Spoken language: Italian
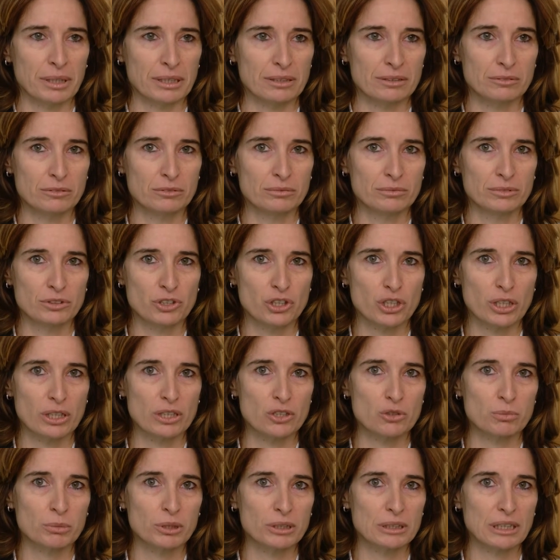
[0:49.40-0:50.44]
Nel mm,
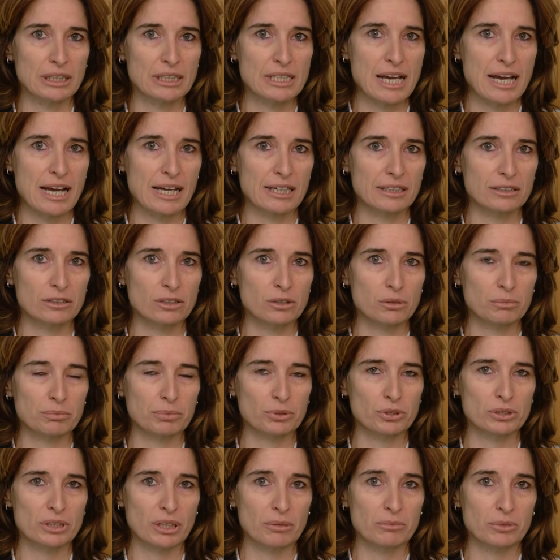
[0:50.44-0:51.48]
ciclismo italiano
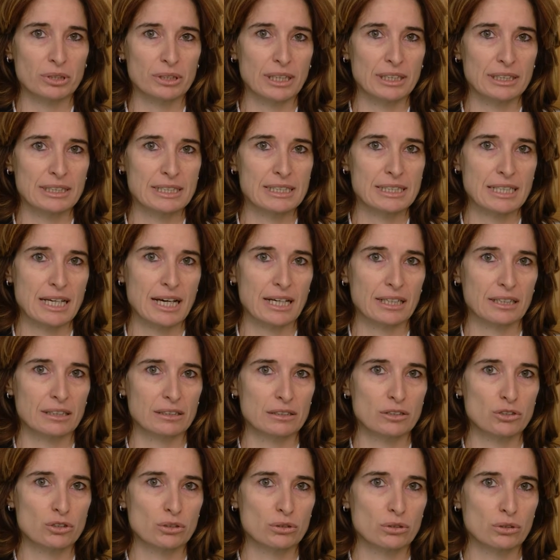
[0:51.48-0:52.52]
possiamo analizzare il
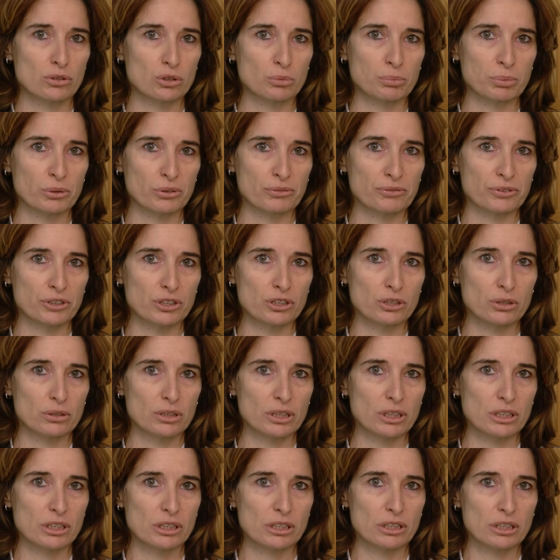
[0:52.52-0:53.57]
discorso
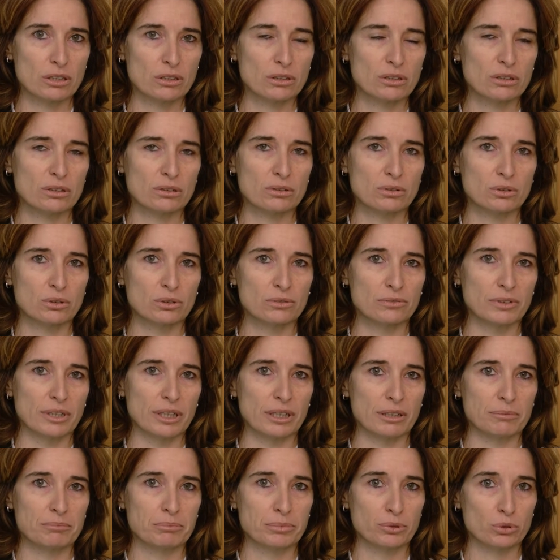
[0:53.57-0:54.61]
professionistico
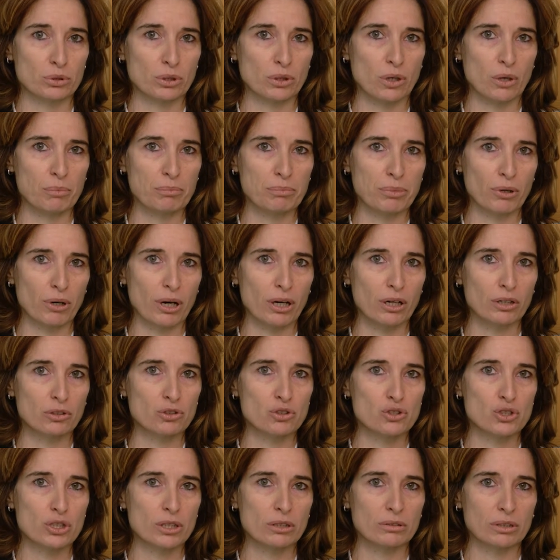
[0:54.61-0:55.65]
dove purtroppo
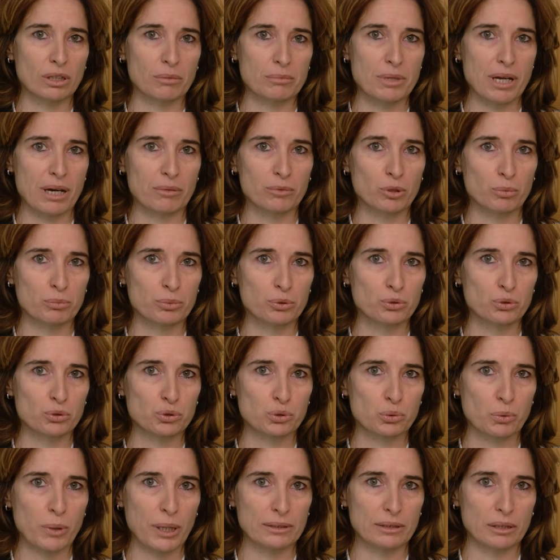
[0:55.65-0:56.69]
oggi non abbiamo più
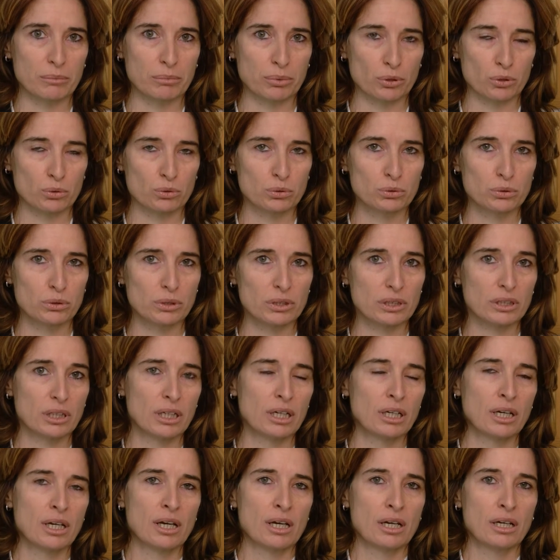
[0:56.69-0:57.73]
squadre Pro Tour,
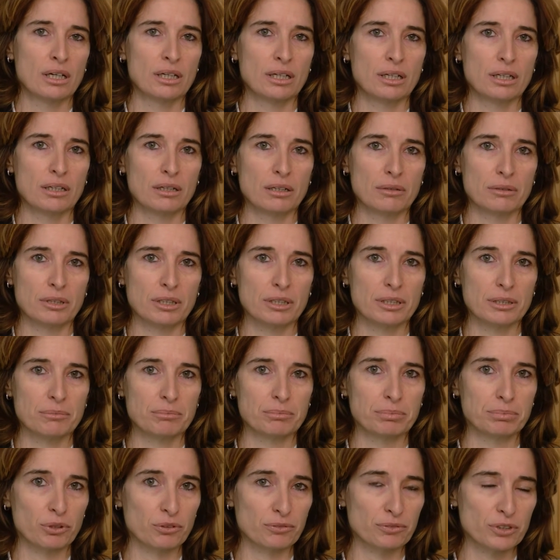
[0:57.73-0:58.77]
eh, i
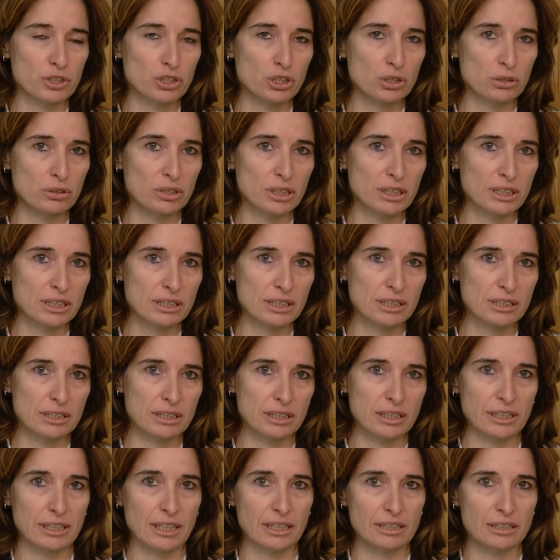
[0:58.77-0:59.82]

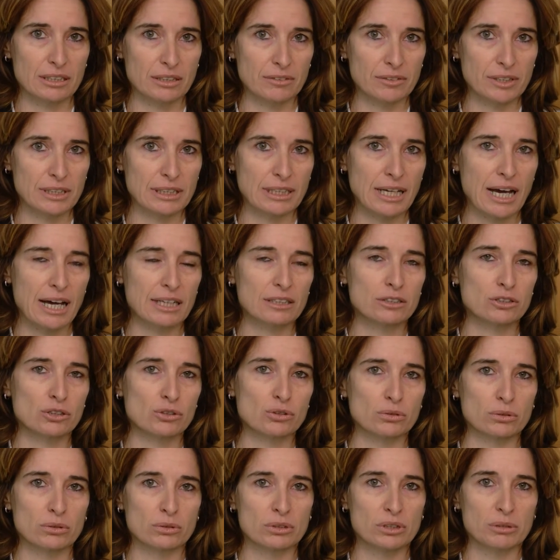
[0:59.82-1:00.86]
professionisti in attività si
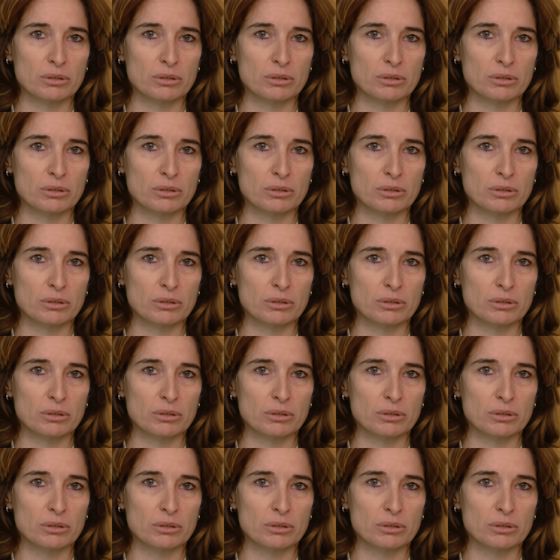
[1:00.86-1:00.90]
sono